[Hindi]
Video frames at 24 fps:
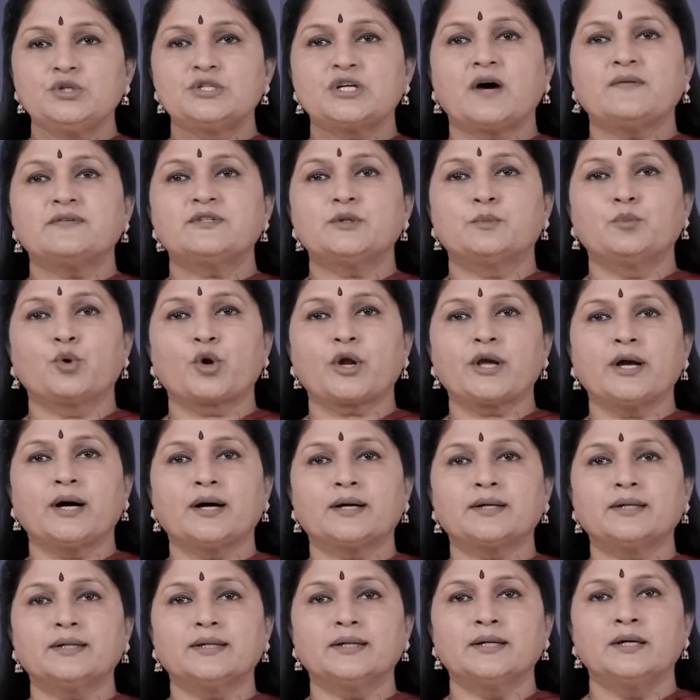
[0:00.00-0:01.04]
लगातार तीसरी
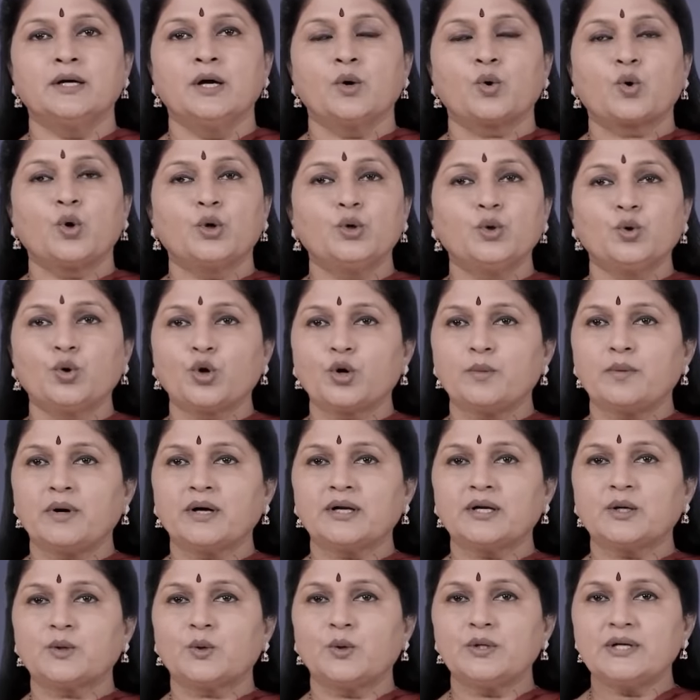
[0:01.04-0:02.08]
बार दिल दहला
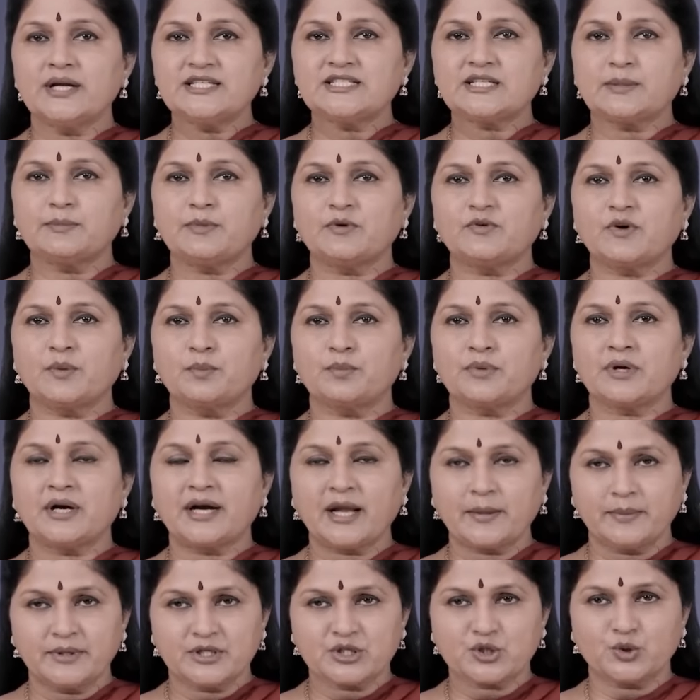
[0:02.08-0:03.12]
देने वाली डकैती
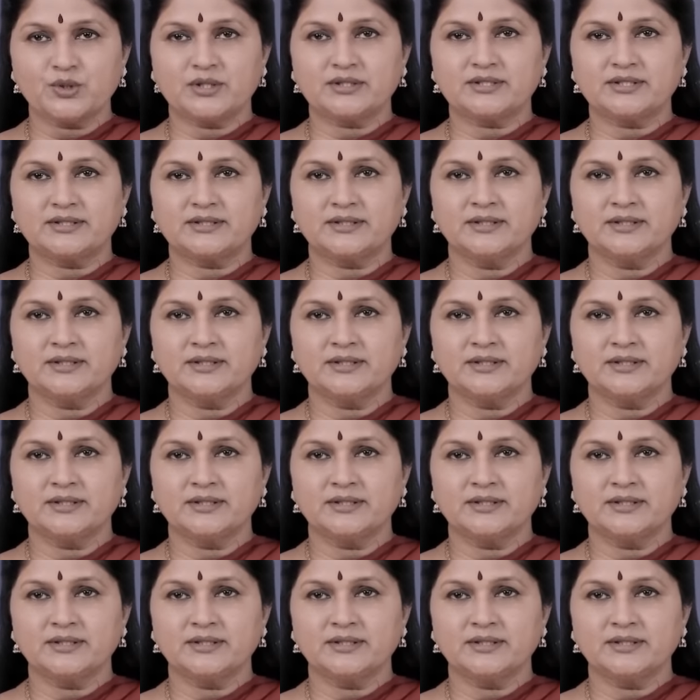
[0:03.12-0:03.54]
पड़ी है